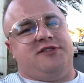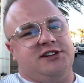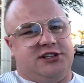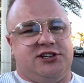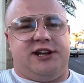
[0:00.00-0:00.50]

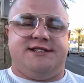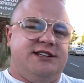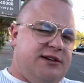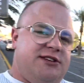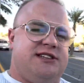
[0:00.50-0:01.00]
20 tysięcy,
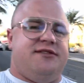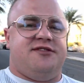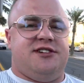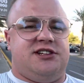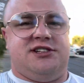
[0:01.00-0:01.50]
nie będzie nawet
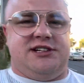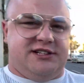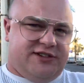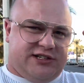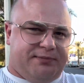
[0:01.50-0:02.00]
20 tysięcy,
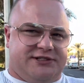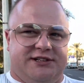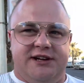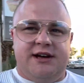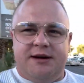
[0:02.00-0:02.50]

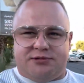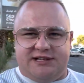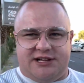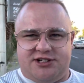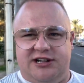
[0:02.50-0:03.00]
20%
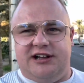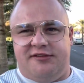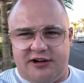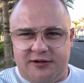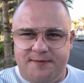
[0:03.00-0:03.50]
przeznaczasz na
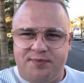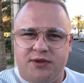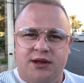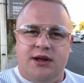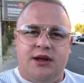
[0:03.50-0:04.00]
lewar.
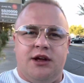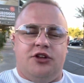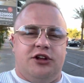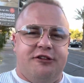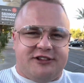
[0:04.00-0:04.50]

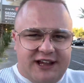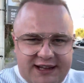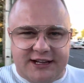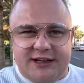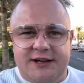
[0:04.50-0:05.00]
No i
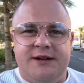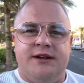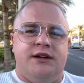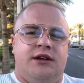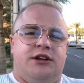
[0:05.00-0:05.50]
wtedy
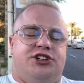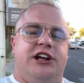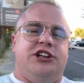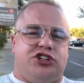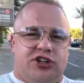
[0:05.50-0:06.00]

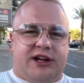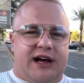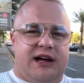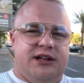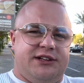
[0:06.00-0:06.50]
dzielisz to
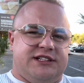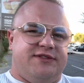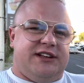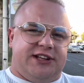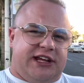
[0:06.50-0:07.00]
na tak
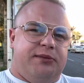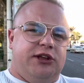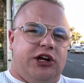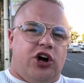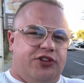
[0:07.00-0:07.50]
zwane takie
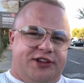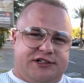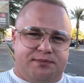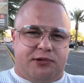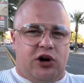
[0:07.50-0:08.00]
mini konta,
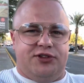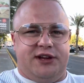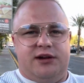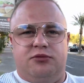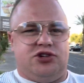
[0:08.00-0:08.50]

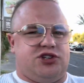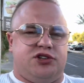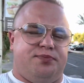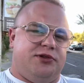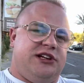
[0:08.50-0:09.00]
subkonta. Możesz
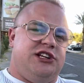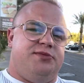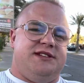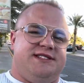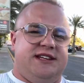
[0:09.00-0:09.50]
to podzielić
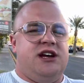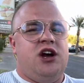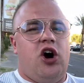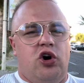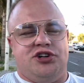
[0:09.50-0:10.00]
między
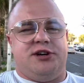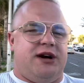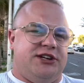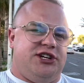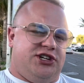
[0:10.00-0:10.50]
8
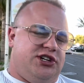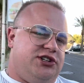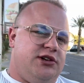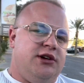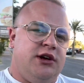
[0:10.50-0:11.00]
a
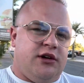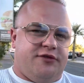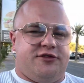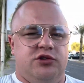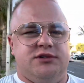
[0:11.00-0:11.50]
10.
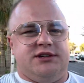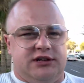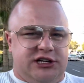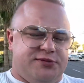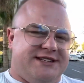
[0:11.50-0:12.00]
W tą
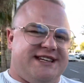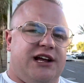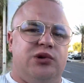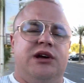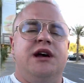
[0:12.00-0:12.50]
y, liczbę
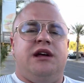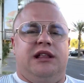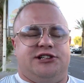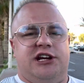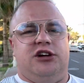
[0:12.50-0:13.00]
celuj.
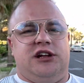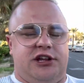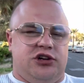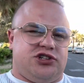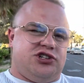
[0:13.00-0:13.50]
Dlaczego?
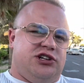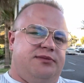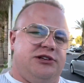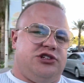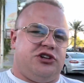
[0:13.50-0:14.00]
Dlatego, że jeżeli
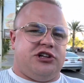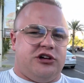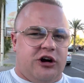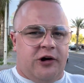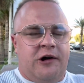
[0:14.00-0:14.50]
będzie to
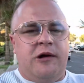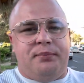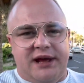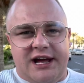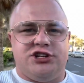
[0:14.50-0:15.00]
tylko
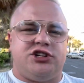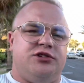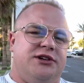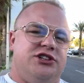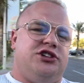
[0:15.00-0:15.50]
5,
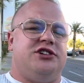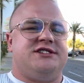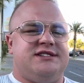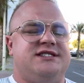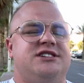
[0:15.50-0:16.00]
to będzie to
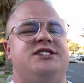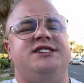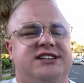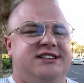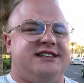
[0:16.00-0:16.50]
dosyć
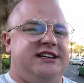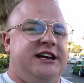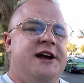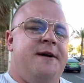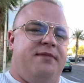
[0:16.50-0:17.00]
niski,
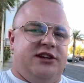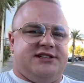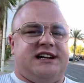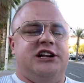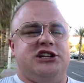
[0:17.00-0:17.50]

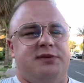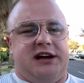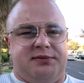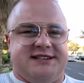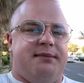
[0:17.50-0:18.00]
niska liczba,
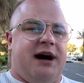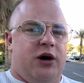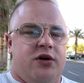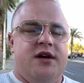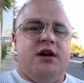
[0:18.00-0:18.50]
jakbyś za
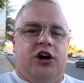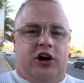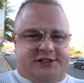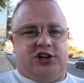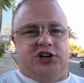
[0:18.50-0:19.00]
mało.
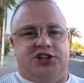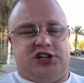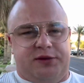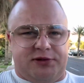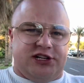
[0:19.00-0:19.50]
O co chodzi?
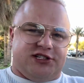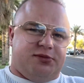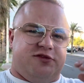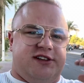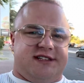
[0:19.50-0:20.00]
Jeżeli podzielisz
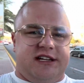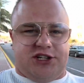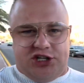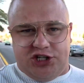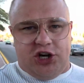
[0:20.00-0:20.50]
sobie 20 na
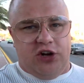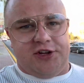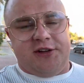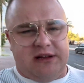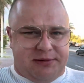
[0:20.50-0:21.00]
10 kont,
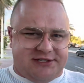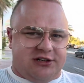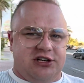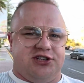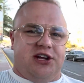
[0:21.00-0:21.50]
do
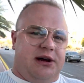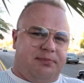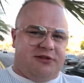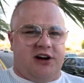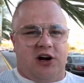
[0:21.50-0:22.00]
prostego liczenia,
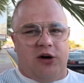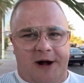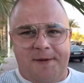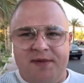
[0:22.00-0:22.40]
po dwa koła,